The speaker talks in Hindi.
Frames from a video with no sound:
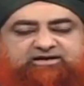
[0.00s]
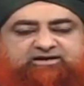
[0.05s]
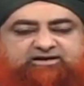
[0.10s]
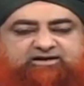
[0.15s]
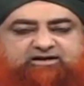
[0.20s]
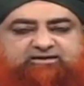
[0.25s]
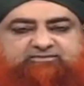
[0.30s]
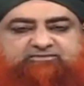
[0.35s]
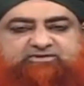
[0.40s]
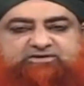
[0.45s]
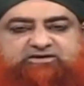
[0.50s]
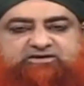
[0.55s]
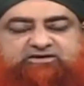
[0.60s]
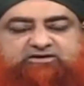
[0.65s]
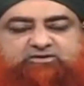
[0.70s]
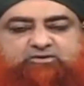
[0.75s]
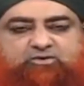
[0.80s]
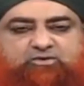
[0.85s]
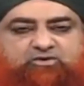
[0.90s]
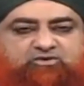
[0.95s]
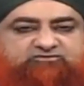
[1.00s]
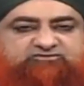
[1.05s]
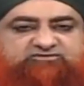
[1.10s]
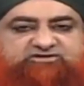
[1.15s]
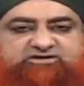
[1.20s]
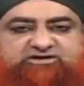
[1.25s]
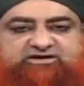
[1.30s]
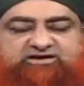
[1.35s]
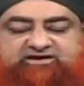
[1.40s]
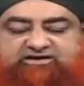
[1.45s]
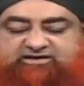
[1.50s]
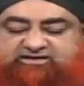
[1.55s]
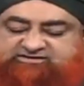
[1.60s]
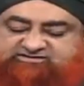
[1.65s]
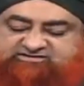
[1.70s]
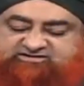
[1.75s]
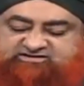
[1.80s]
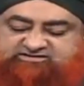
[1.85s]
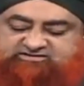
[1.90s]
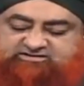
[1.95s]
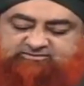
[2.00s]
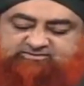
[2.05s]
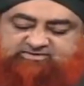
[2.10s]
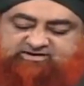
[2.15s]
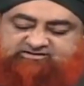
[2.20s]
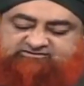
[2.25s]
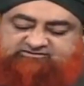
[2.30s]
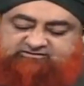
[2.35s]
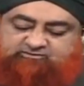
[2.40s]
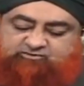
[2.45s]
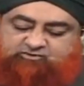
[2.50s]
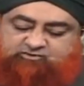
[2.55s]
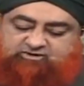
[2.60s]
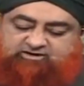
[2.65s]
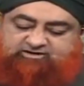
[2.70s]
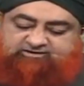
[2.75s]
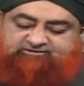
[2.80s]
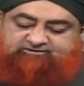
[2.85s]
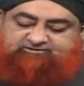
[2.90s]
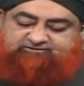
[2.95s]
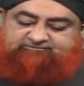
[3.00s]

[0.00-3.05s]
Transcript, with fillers: अहराम के क्रॉस की है इसलिए दम लाजिम होगा